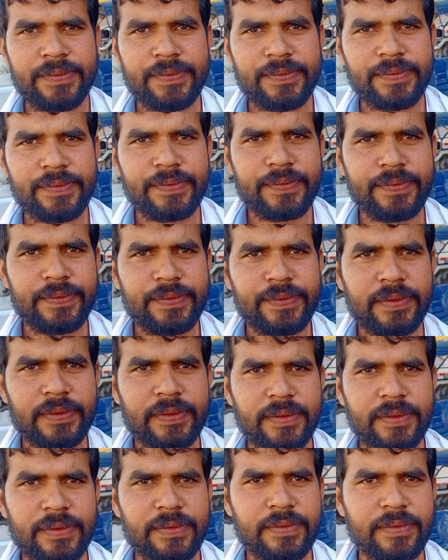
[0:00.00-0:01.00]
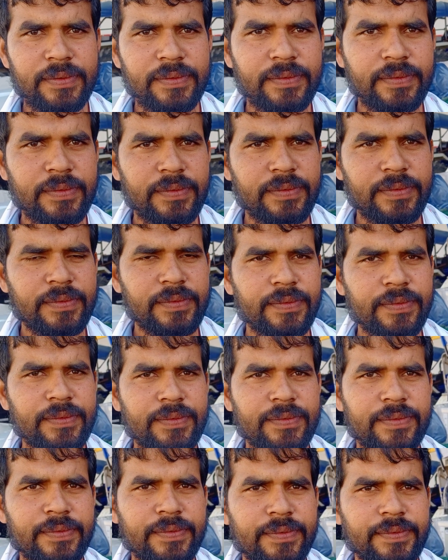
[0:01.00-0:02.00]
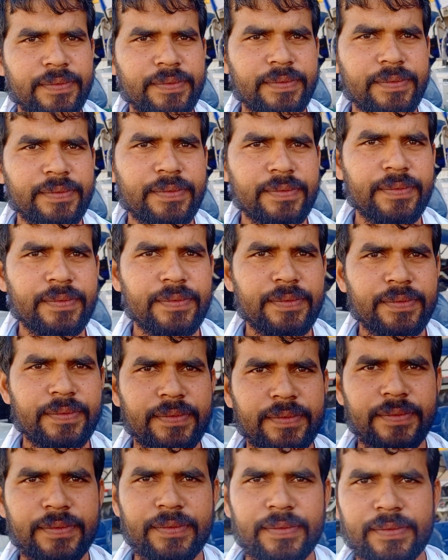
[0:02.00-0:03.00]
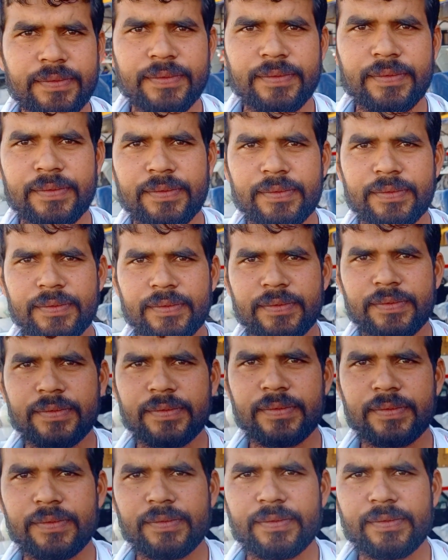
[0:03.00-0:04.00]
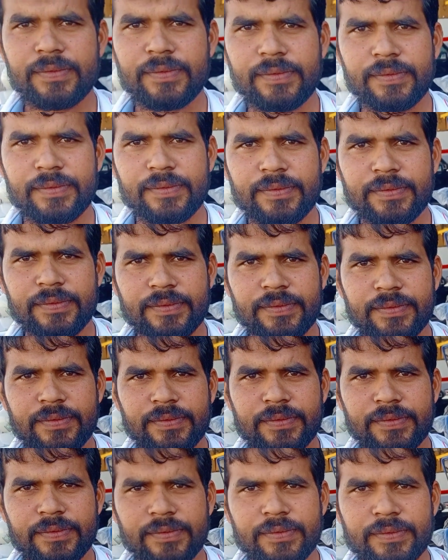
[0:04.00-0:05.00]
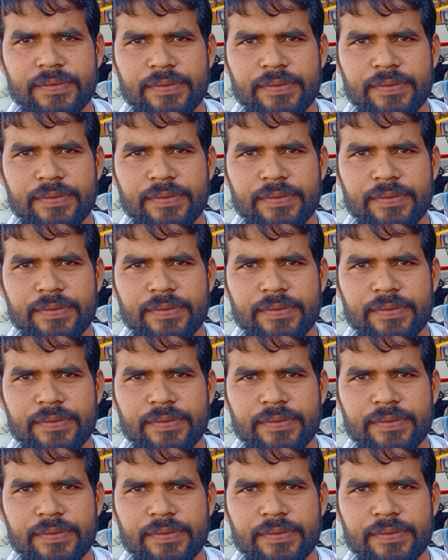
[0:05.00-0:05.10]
सौ किला खेती करा फिर तो भाई दो ट्रैक्टर चाहिए दो सौ किला खेती में तो